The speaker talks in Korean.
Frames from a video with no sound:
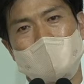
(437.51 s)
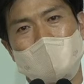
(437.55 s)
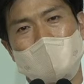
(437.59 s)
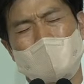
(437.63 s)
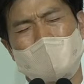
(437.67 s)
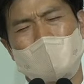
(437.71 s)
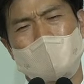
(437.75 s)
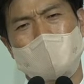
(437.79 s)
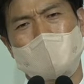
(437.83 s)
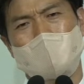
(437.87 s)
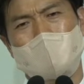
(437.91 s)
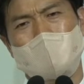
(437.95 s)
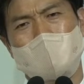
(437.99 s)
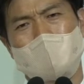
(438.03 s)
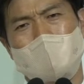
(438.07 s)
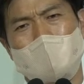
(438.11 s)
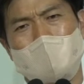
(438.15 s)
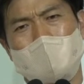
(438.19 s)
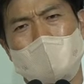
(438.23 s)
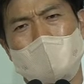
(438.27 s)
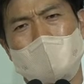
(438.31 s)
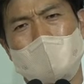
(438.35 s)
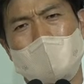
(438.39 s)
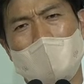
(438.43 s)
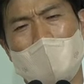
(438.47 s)
여러분
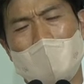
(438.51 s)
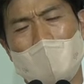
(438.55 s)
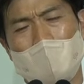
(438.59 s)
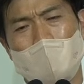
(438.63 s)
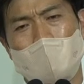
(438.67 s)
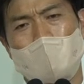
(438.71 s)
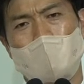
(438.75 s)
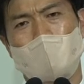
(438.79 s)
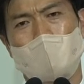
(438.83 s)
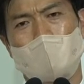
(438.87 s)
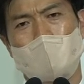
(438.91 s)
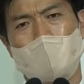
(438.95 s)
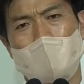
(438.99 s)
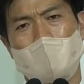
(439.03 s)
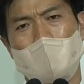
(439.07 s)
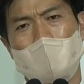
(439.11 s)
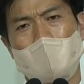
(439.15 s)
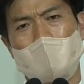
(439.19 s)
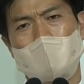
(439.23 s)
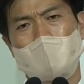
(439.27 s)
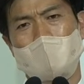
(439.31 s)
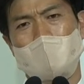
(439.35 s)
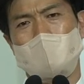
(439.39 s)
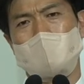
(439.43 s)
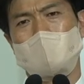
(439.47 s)
알고
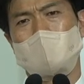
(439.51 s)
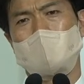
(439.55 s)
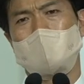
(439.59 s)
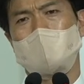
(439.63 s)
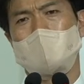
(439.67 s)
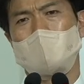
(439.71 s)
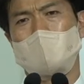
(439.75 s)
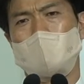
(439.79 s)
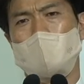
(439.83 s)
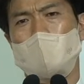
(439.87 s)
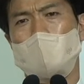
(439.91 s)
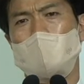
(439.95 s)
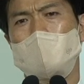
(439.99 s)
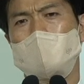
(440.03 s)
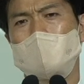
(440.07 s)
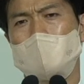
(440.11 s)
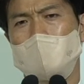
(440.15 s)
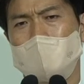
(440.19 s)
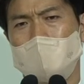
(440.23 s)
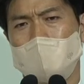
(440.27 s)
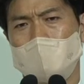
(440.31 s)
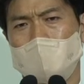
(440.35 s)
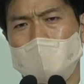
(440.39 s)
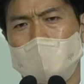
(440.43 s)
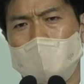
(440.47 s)
예수님을 꼭
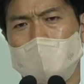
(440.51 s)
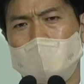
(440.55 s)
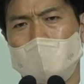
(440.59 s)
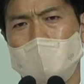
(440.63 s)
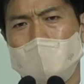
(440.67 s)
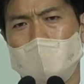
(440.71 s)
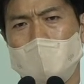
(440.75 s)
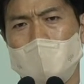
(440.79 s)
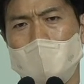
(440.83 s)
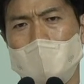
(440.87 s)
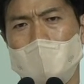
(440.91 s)
믿어야 됩니다.